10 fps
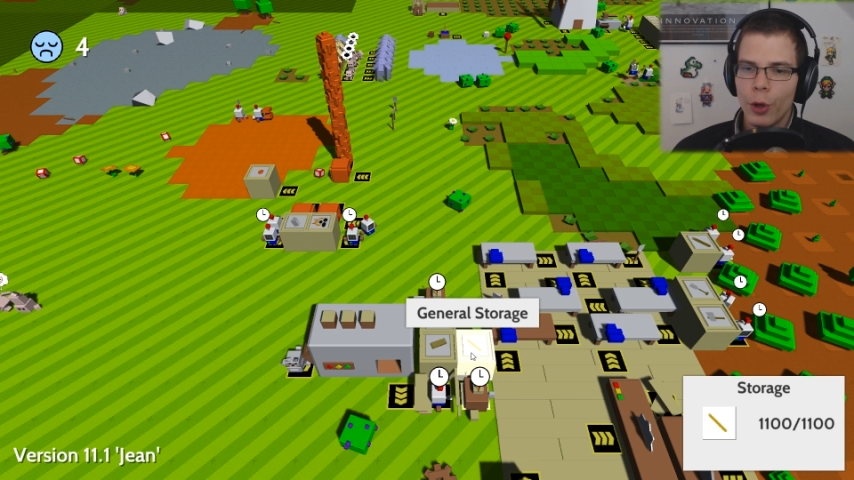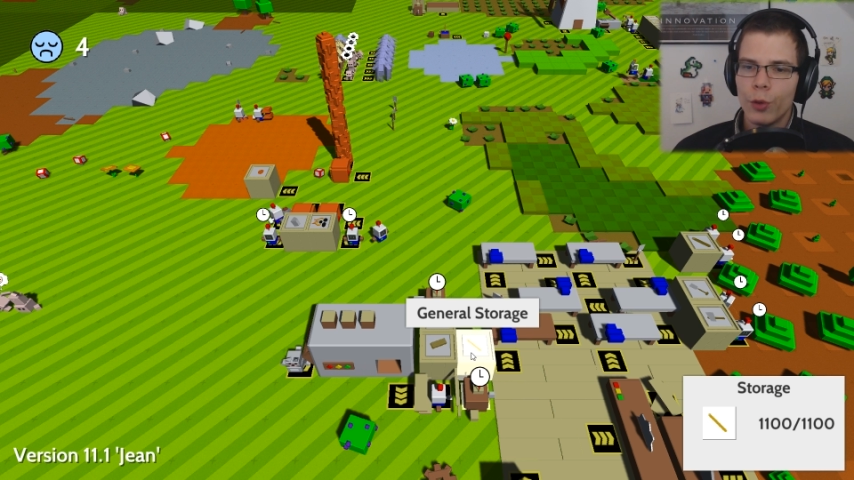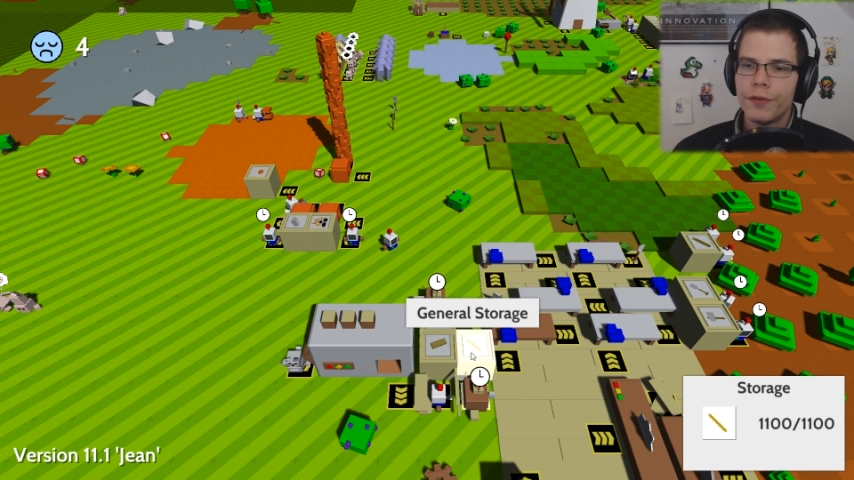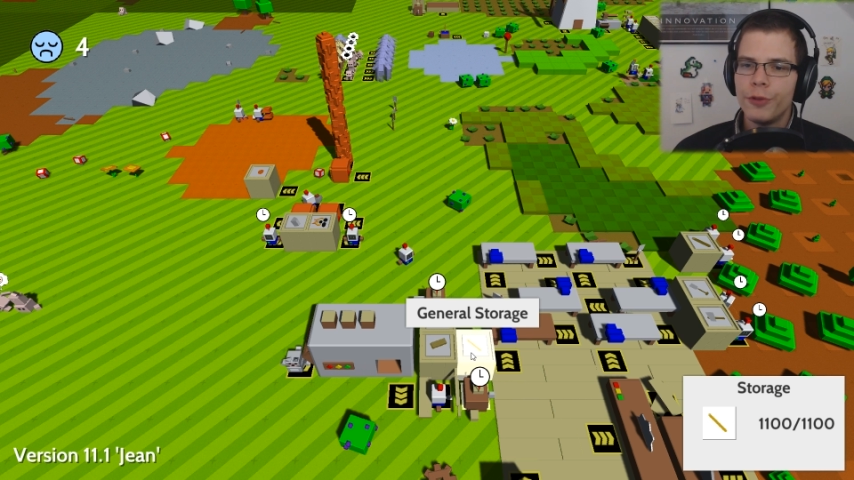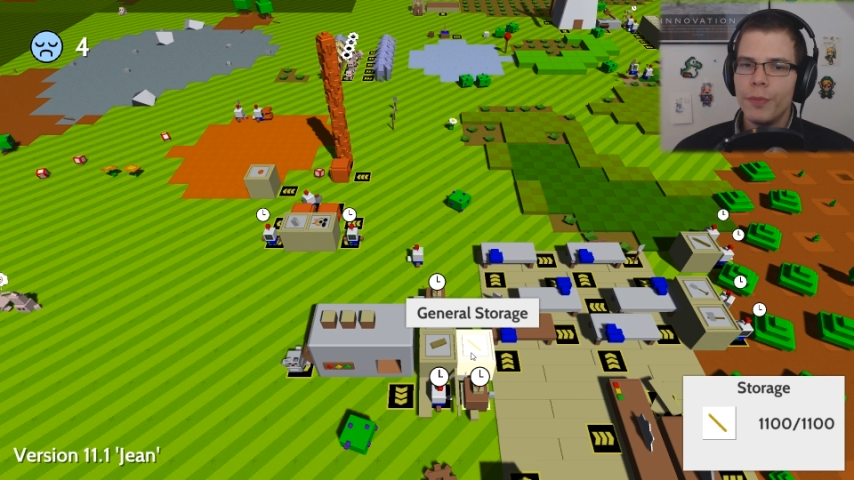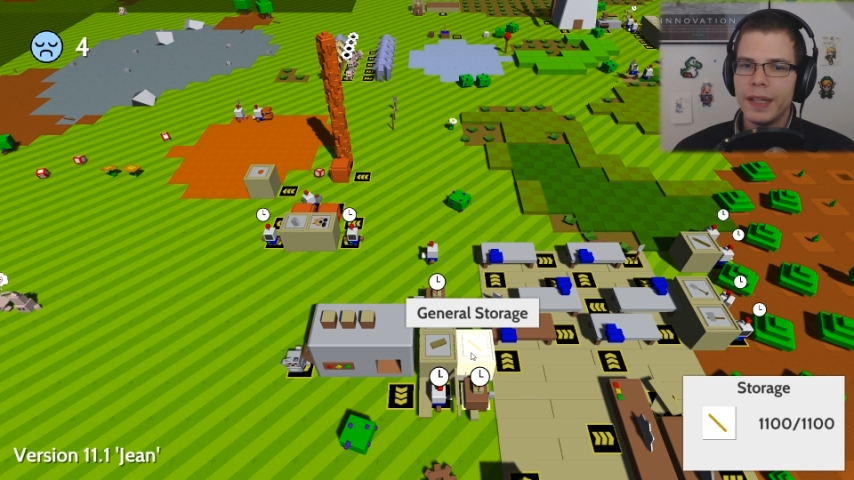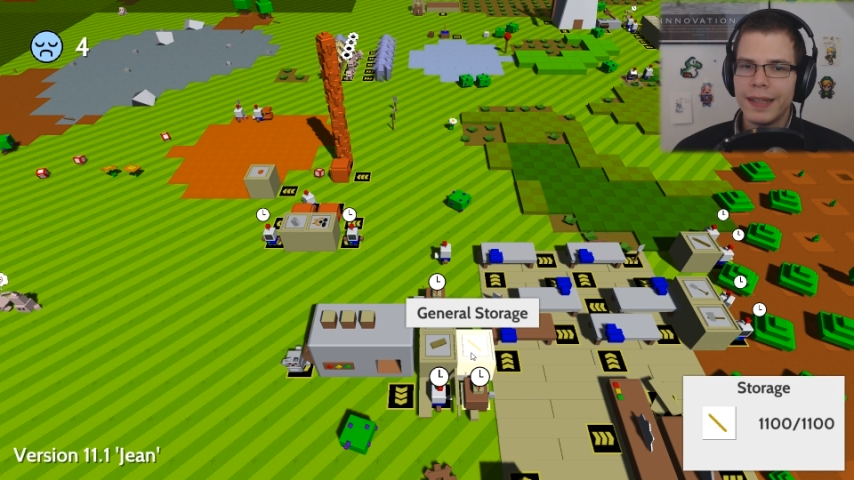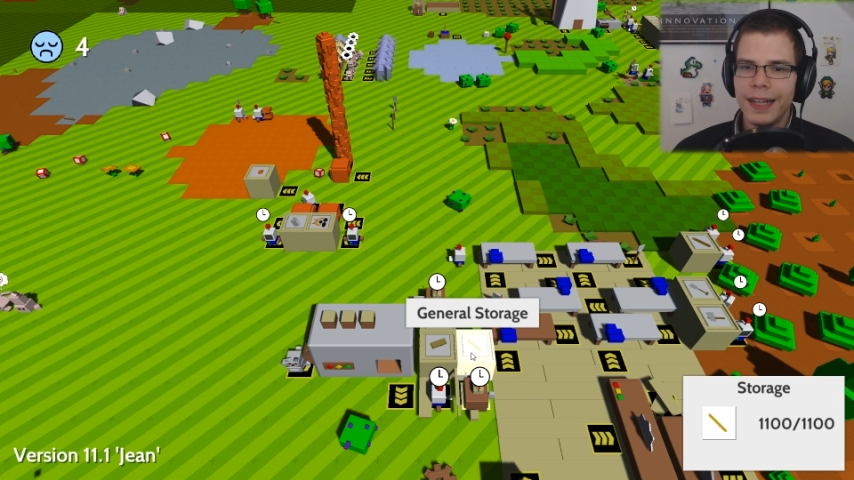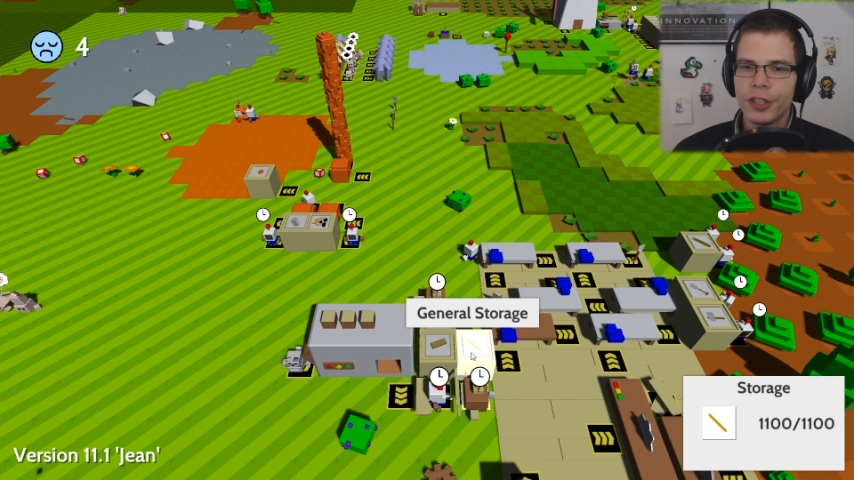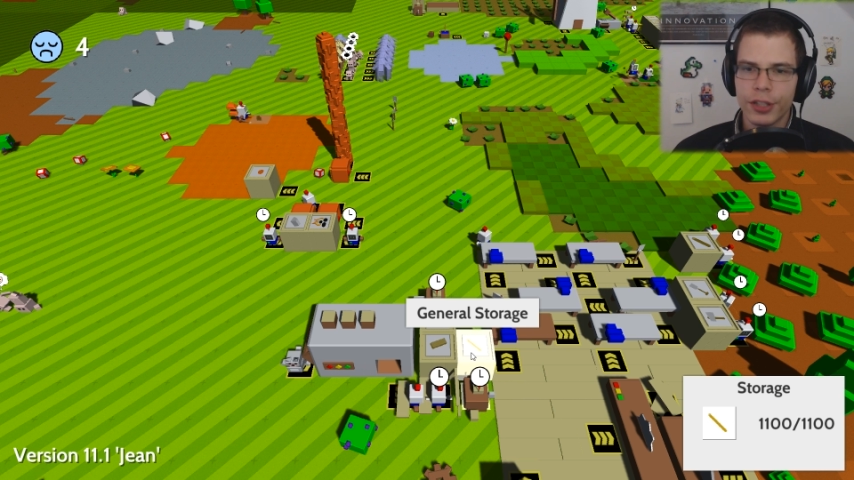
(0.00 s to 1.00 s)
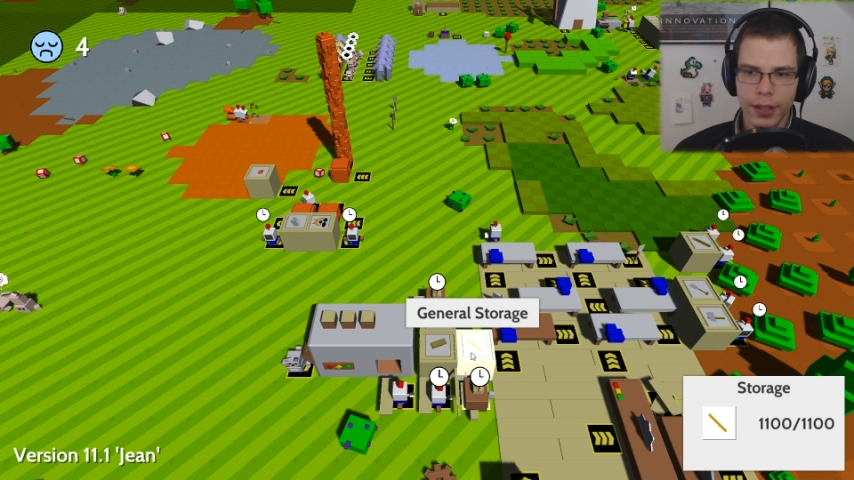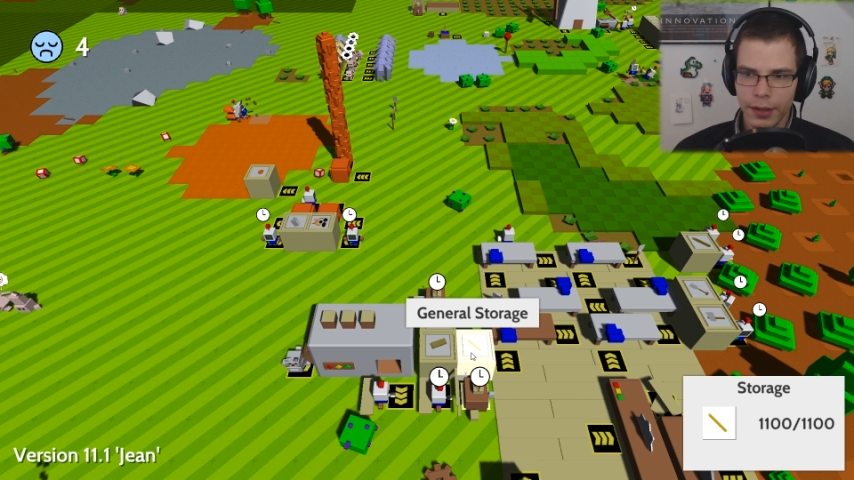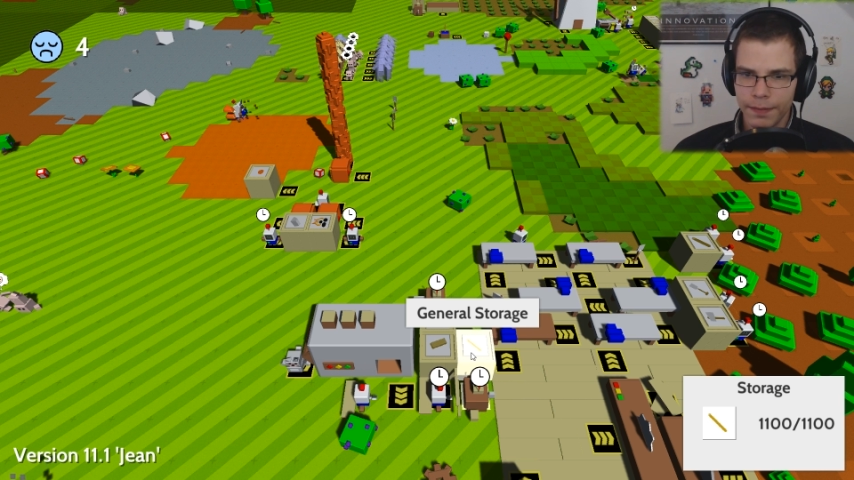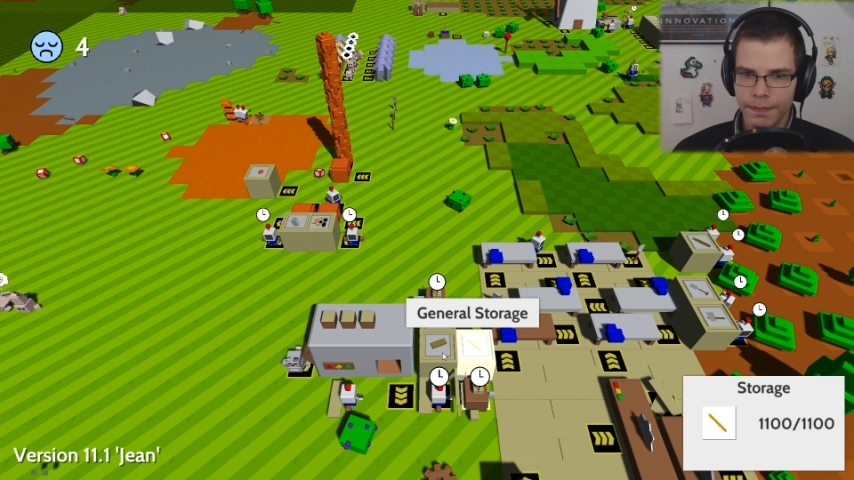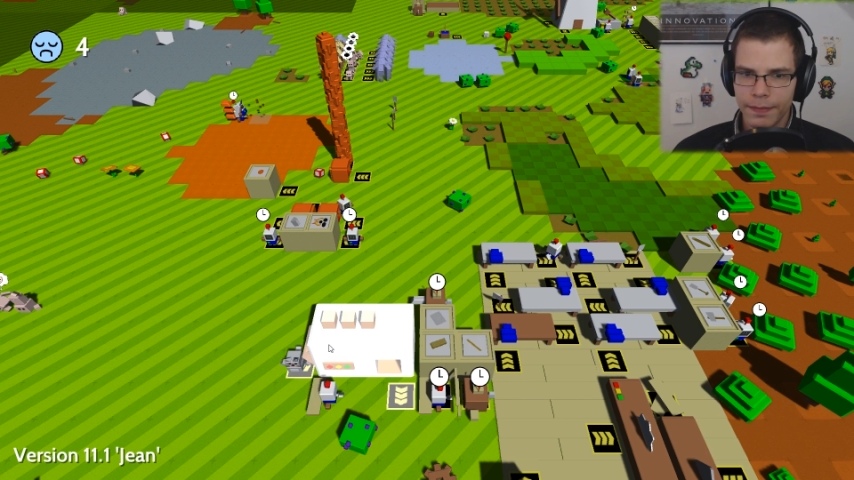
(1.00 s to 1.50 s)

und für Metallstangen.